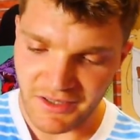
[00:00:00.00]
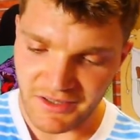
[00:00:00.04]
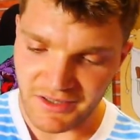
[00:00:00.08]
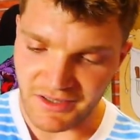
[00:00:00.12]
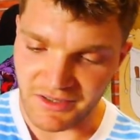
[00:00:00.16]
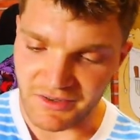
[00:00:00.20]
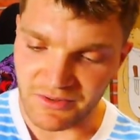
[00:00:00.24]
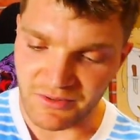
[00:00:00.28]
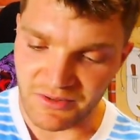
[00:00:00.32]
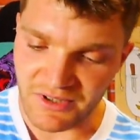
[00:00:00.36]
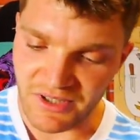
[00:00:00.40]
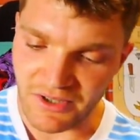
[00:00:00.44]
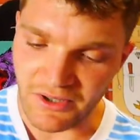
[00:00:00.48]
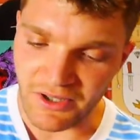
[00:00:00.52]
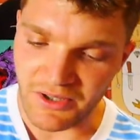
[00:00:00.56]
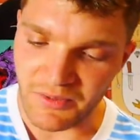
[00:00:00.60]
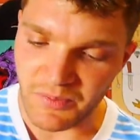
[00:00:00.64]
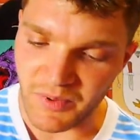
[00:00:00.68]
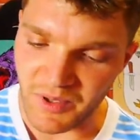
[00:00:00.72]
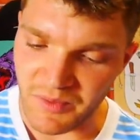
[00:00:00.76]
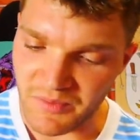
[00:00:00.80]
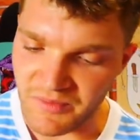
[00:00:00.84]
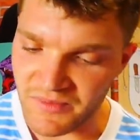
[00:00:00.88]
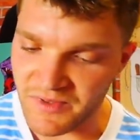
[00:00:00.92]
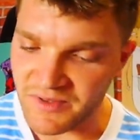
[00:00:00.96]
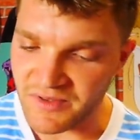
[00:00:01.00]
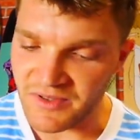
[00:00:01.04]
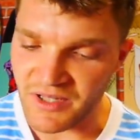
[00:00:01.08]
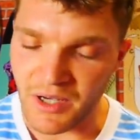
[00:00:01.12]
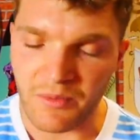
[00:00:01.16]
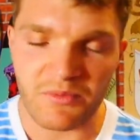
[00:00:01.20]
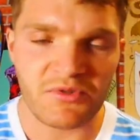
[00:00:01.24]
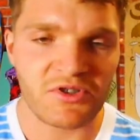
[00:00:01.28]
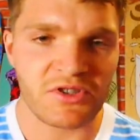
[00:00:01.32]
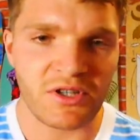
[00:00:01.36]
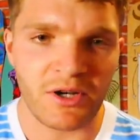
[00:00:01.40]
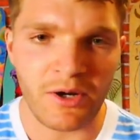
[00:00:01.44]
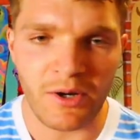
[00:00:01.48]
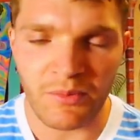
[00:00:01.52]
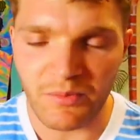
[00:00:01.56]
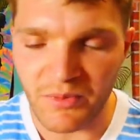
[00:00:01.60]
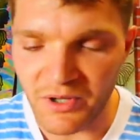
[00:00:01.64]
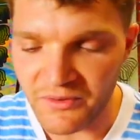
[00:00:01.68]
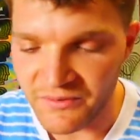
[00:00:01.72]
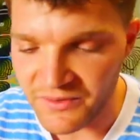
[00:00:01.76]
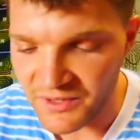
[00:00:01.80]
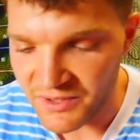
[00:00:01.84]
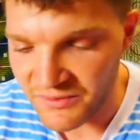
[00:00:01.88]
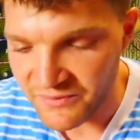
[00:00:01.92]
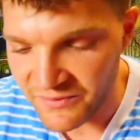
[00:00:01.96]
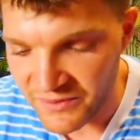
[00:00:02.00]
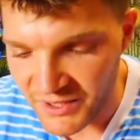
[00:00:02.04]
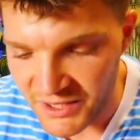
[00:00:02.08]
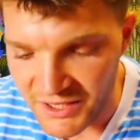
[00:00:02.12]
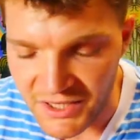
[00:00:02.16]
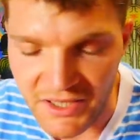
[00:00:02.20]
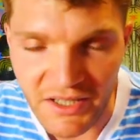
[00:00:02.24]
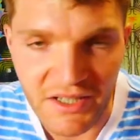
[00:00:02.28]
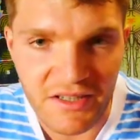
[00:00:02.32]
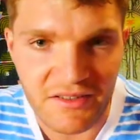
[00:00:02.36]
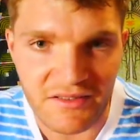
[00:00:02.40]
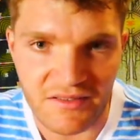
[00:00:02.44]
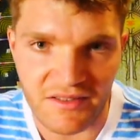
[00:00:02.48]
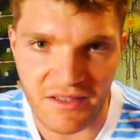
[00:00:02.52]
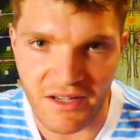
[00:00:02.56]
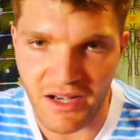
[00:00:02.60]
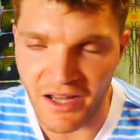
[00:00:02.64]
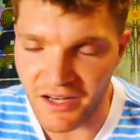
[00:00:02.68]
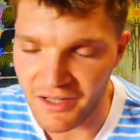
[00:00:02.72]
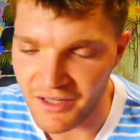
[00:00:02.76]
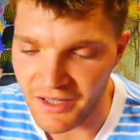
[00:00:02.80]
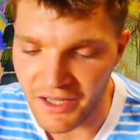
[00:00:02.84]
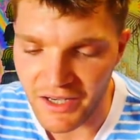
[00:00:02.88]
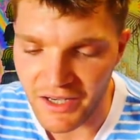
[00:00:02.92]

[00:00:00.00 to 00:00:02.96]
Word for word: Dann tut ihr euch beim Zusammenschrauben auf jeden Fall die nächsten Jahre